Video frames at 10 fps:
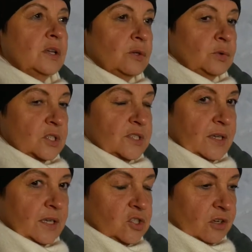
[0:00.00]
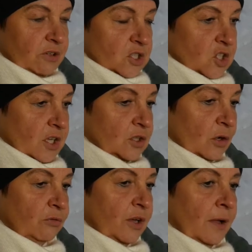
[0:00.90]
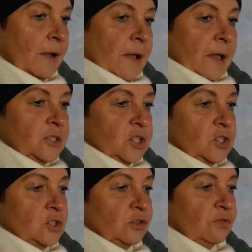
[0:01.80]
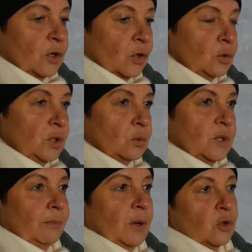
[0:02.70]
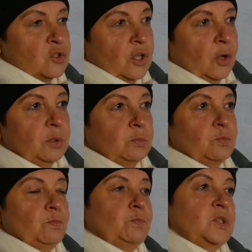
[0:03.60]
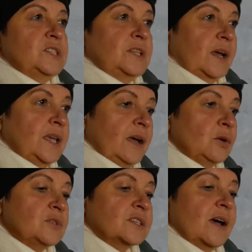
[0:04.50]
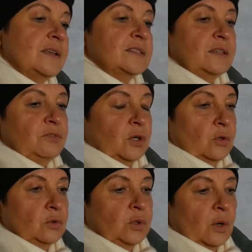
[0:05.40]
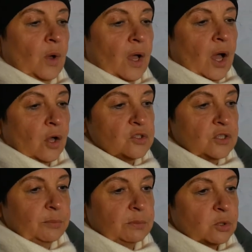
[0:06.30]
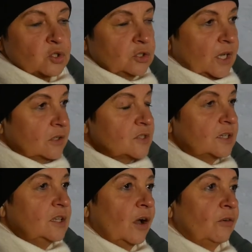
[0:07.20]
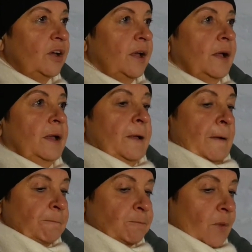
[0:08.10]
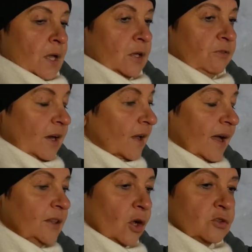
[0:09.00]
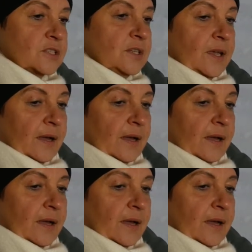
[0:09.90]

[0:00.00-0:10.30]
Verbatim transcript: są też zajęcia warsztatowe, gdzie dzieci wykonują nam ozdoby, przystrajają skansen, wykonują ozdoby bożonarodzeniowe, y, wielkanocne,